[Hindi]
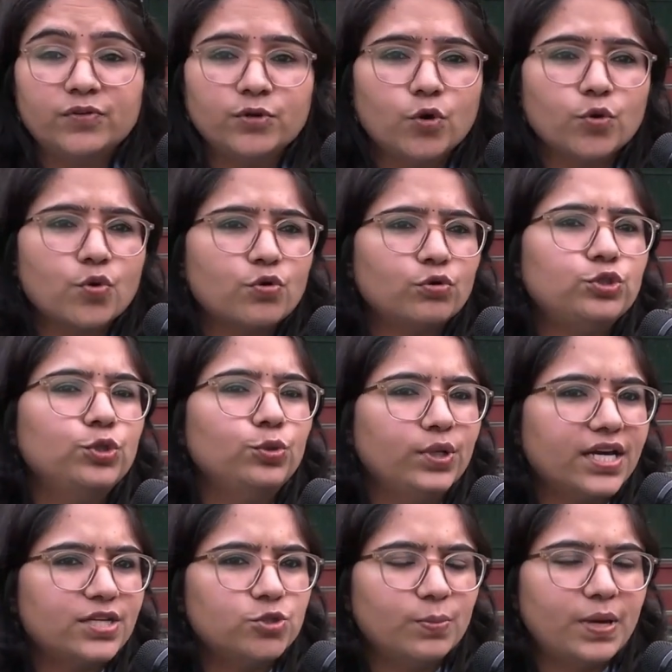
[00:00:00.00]
लोगों को
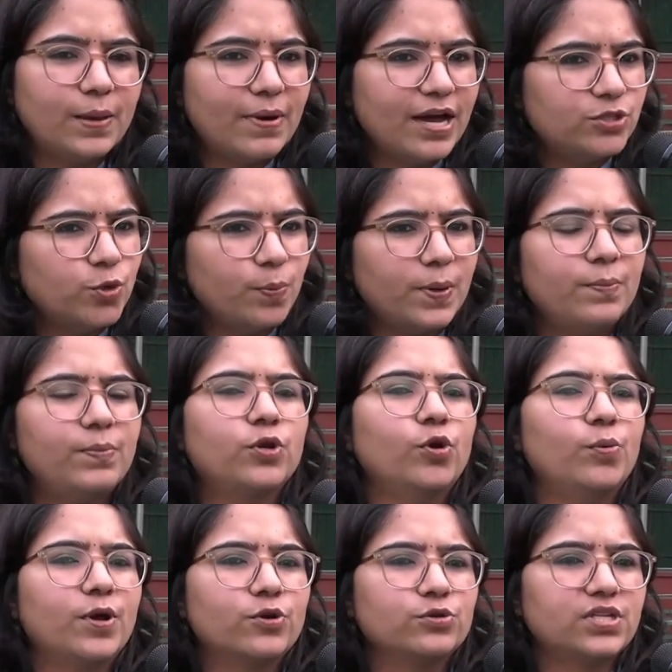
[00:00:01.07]
झूठे जुमलेबाजों पर बिल्कुल
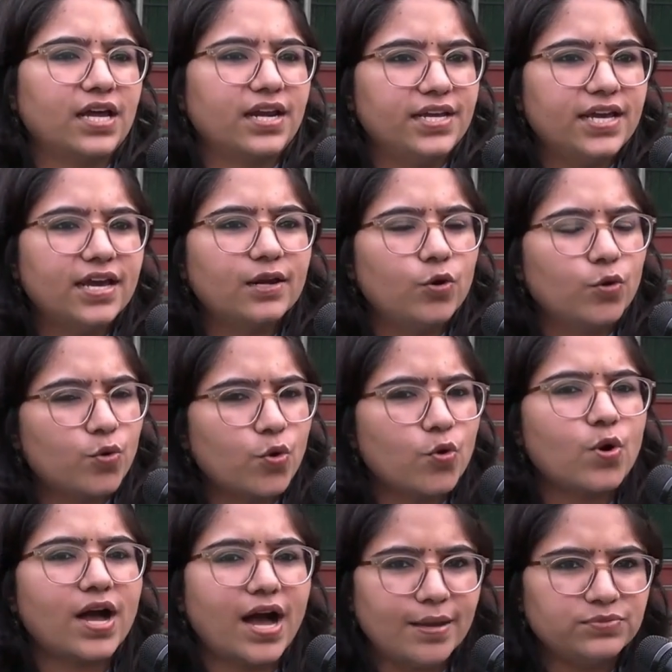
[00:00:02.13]
भरोसा नहीं है लोगों को
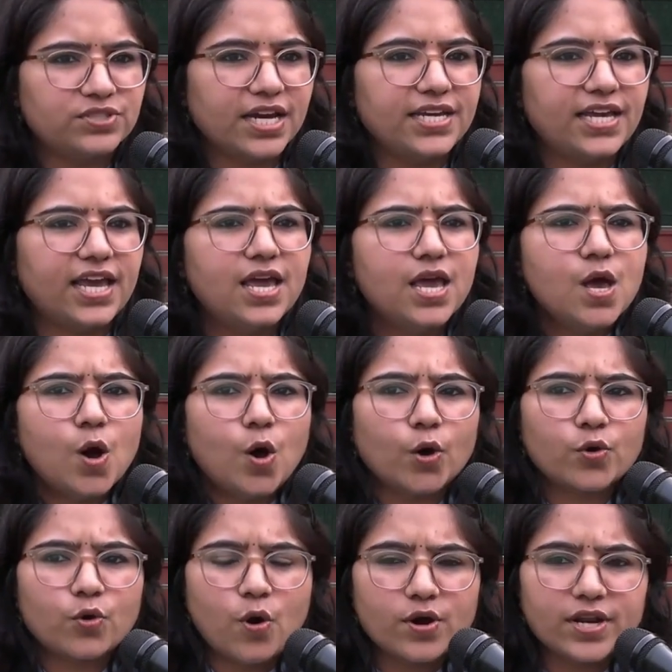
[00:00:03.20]
काम चाहिए और
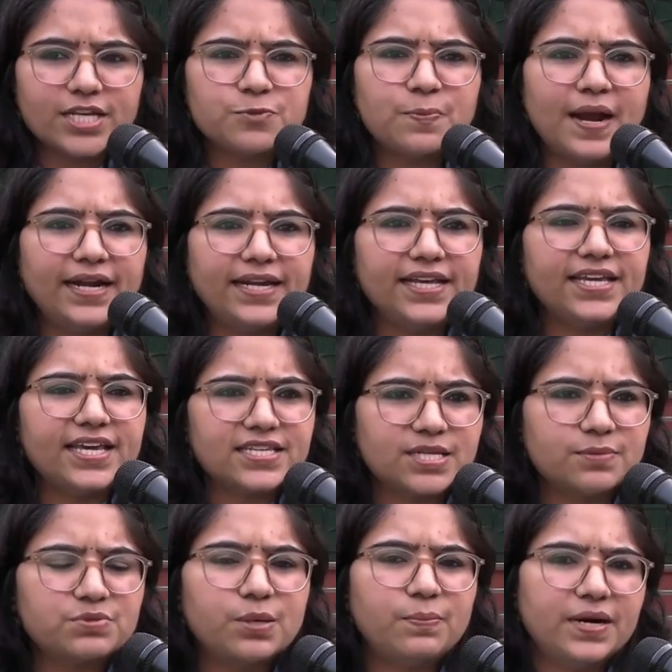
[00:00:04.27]
कांग्रेस पार्टी पार्टी की ये
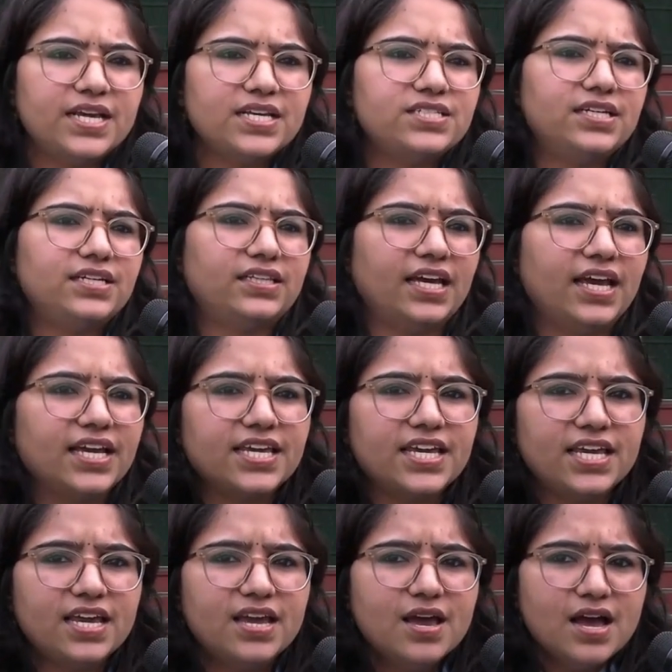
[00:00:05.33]
सबसे बड़ी जीत है
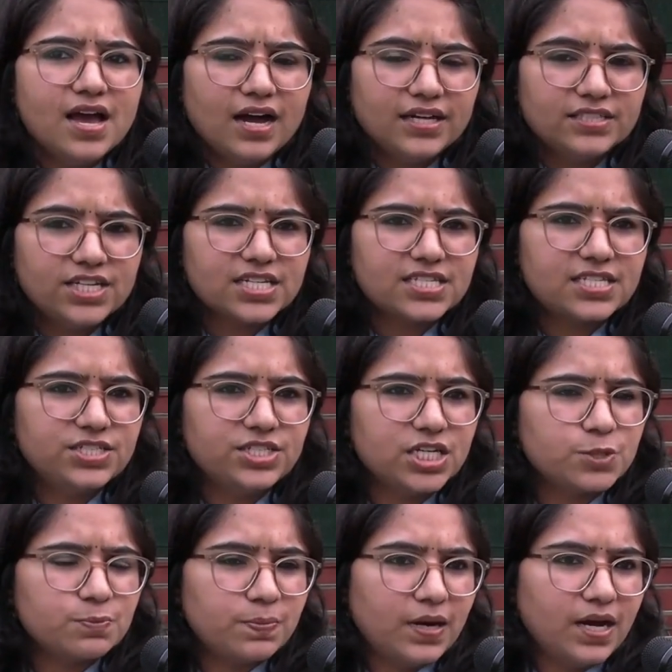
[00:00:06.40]
कि जिस
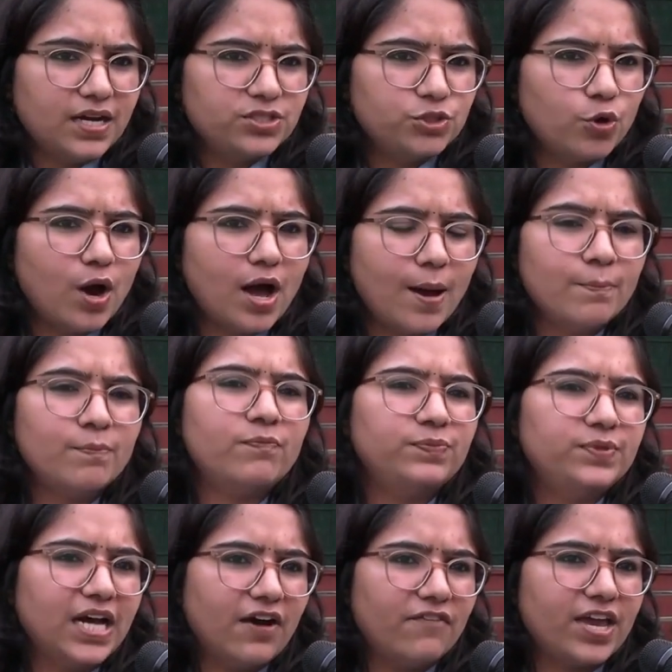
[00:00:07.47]
जिस जो हम
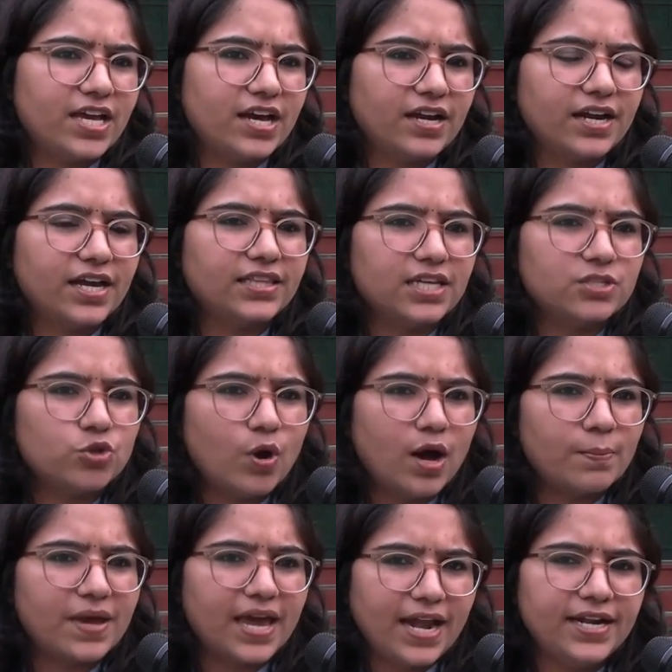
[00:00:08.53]
दावे कर रहे थे जो
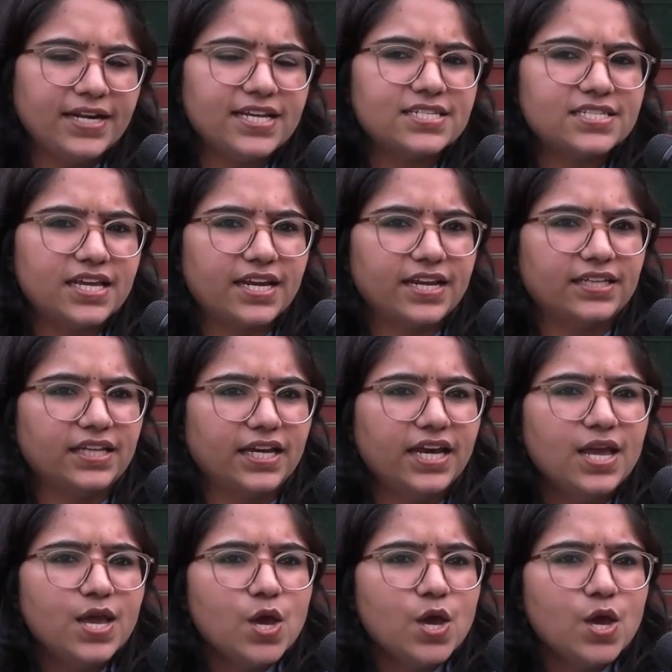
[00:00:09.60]
हम गारंटीज़ दे रहे थे